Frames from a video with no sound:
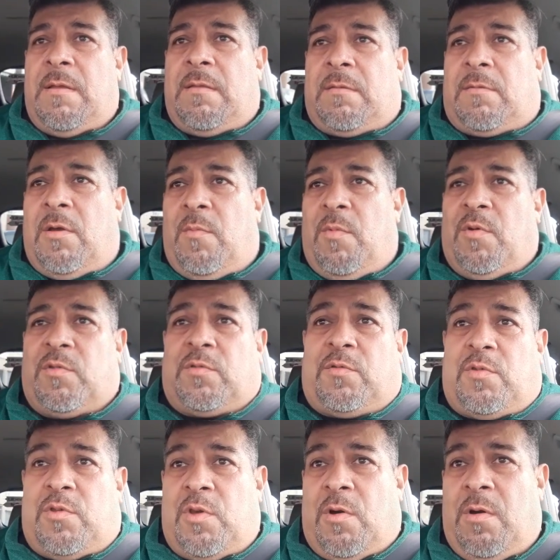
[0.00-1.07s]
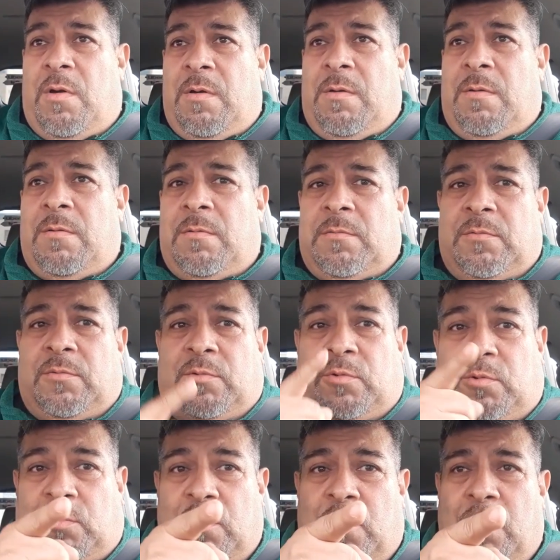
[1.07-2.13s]
Somos yo,
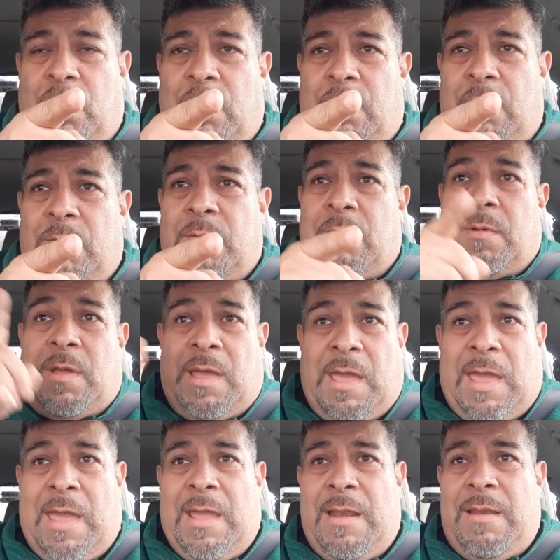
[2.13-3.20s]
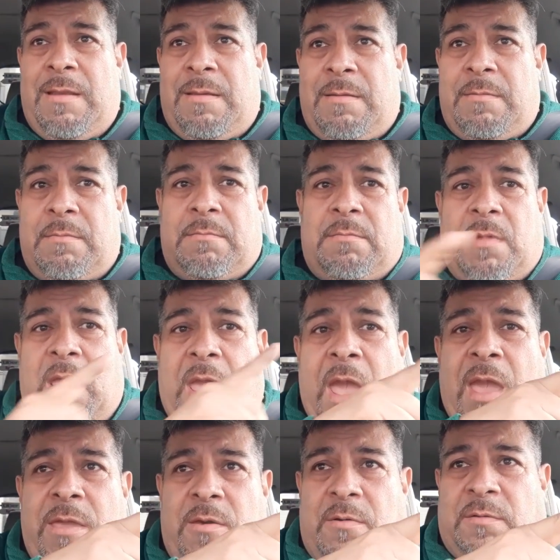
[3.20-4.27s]
tú, él,
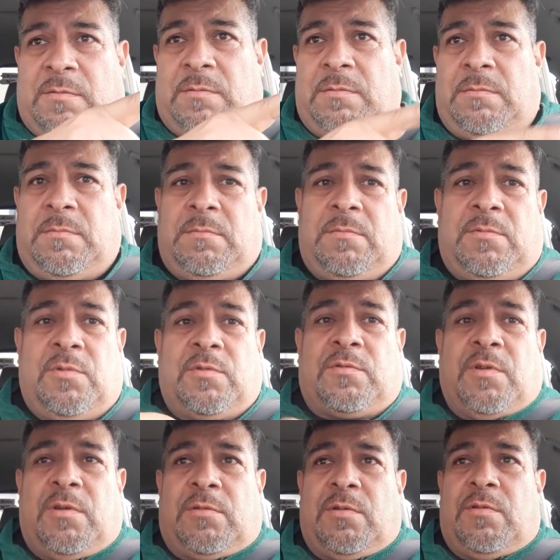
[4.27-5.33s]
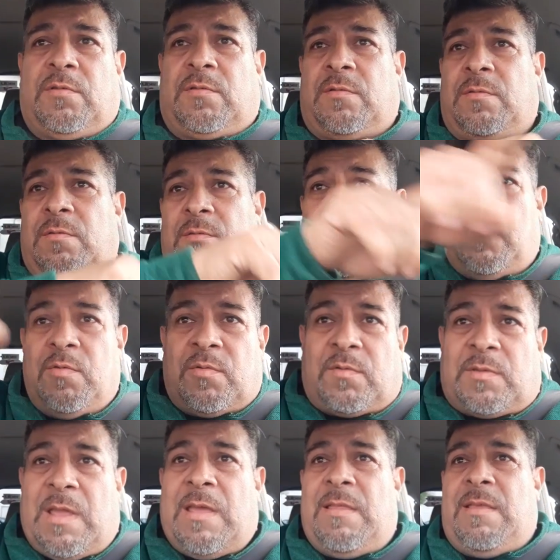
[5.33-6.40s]
ellos nosotros y
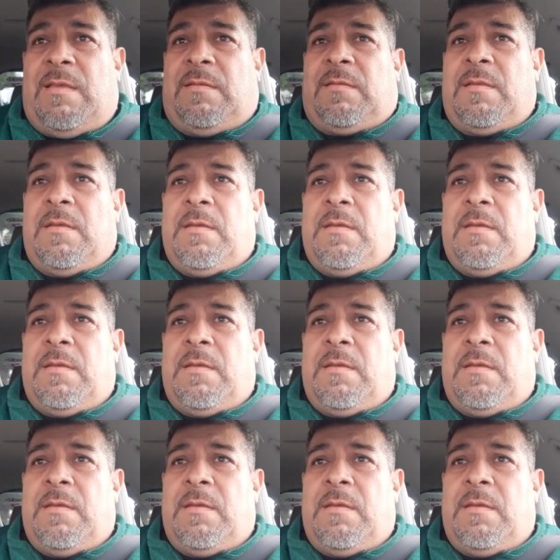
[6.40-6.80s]
ustedes.